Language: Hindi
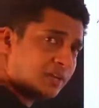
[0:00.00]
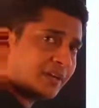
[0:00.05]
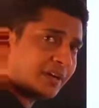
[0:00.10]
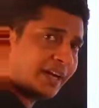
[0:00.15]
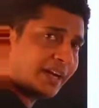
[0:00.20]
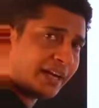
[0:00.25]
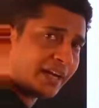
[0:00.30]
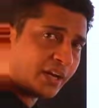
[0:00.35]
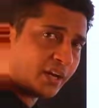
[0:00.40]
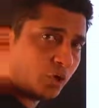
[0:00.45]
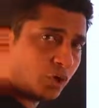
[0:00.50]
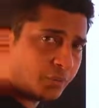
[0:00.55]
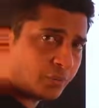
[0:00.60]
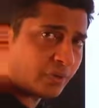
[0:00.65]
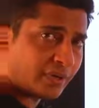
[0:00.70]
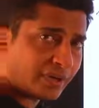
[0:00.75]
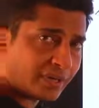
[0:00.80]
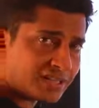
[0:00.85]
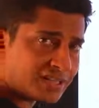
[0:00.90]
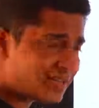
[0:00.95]
राइट आई होप यू
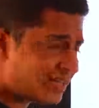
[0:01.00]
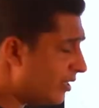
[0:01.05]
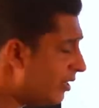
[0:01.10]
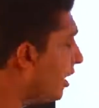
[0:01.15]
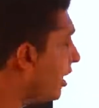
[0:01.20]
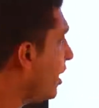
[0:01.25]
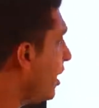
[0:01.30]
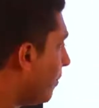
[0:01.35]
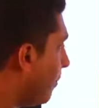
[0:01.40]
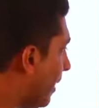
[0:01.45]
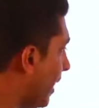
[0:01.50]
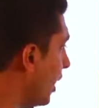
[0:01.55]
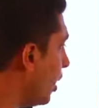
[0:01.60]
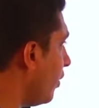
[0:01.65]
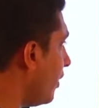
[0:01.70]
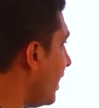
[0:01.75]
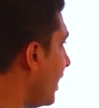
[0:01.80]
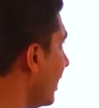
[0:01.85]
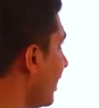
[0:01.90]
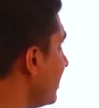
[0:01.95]
अंडरस्टैंड मान लो
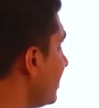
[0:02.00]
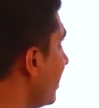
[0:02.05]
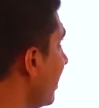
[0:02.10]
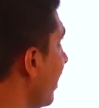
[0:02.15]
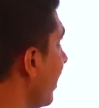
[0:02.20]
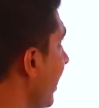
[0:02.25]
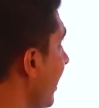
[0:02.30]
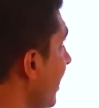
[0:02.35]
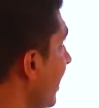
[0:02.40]
ये आंसर नहीं